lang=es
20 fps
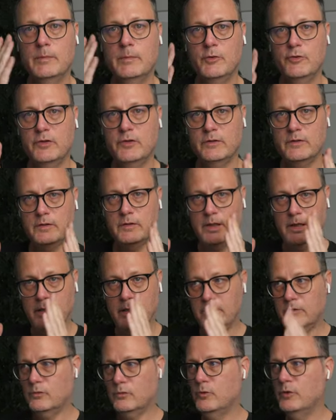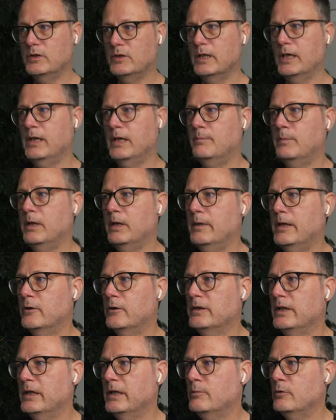vamos a escuchar.
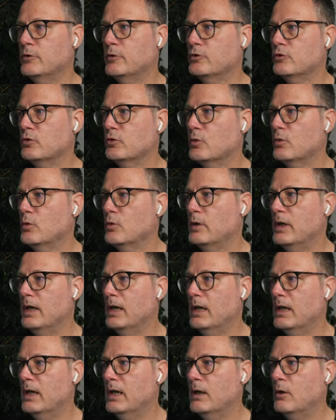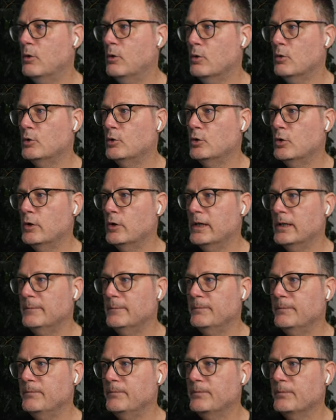Primero tenemos una
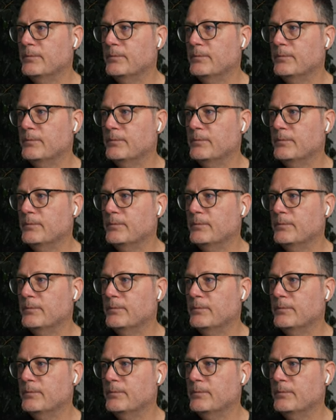locutora